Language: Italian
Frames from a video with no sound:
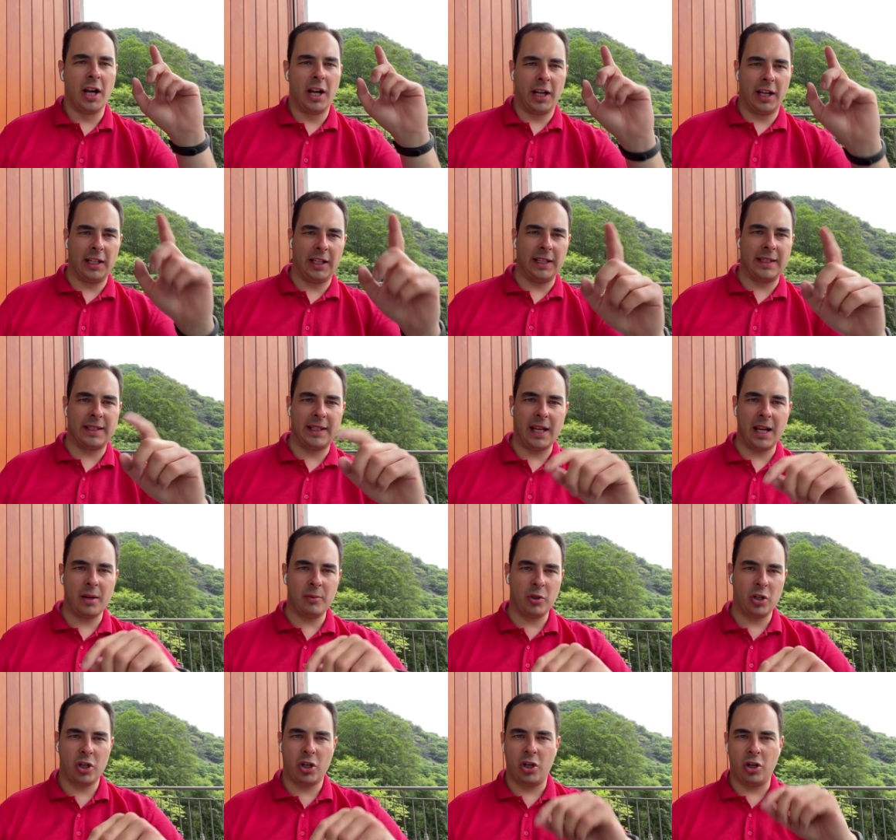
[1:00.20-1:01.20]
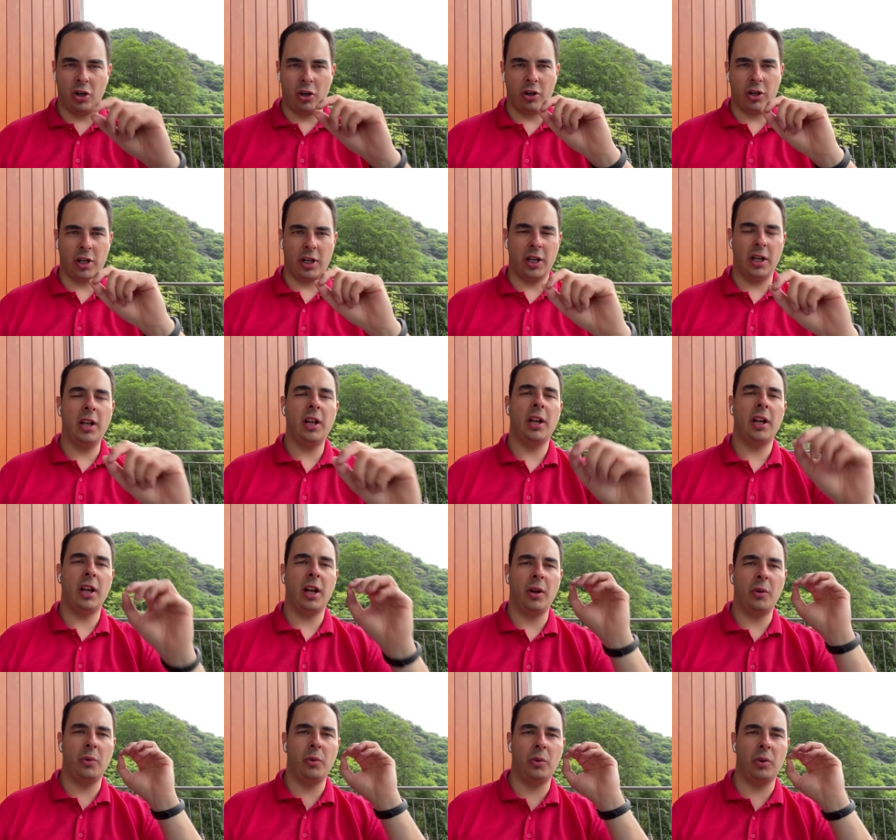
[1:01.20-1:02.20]
Iniziamo con
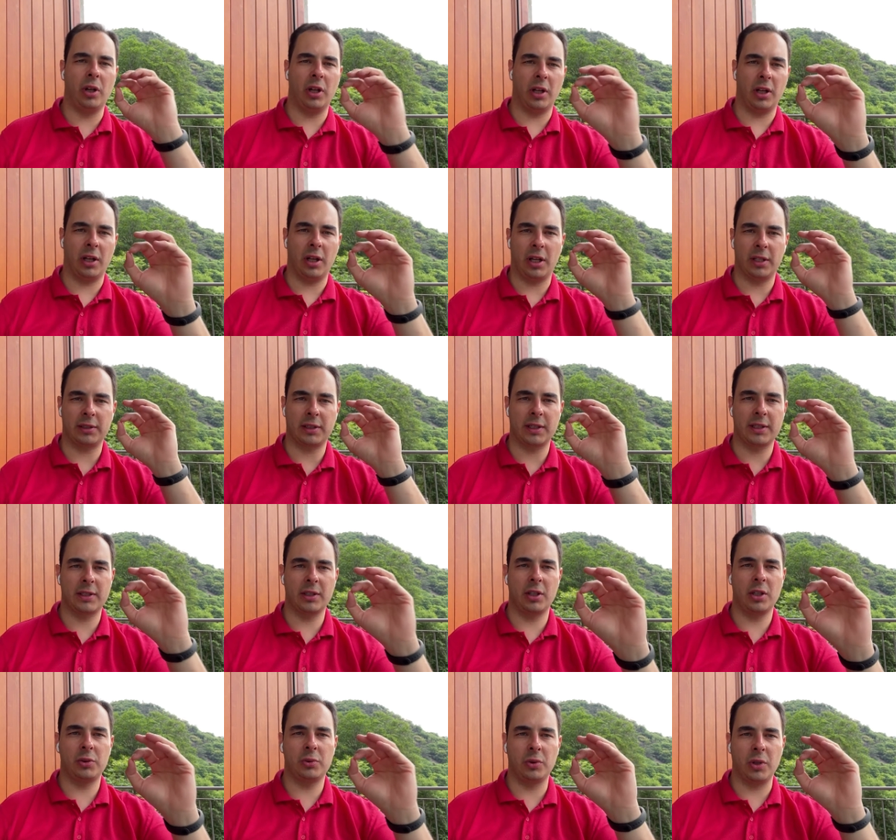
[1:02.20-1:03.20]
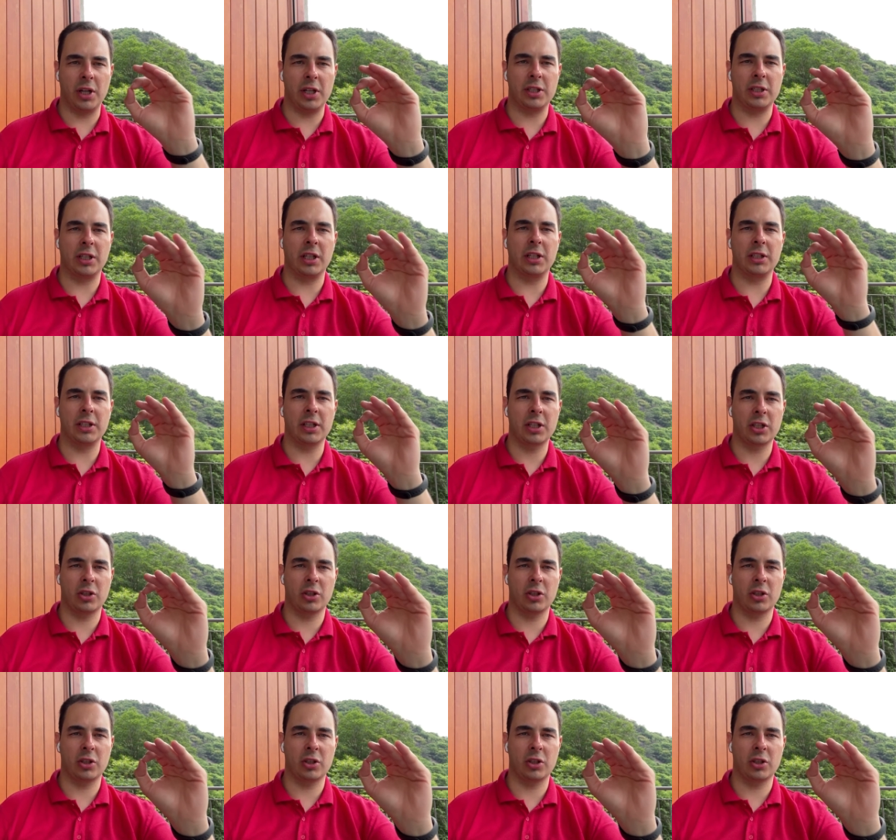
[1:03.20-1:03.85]
un'attrazione turistica da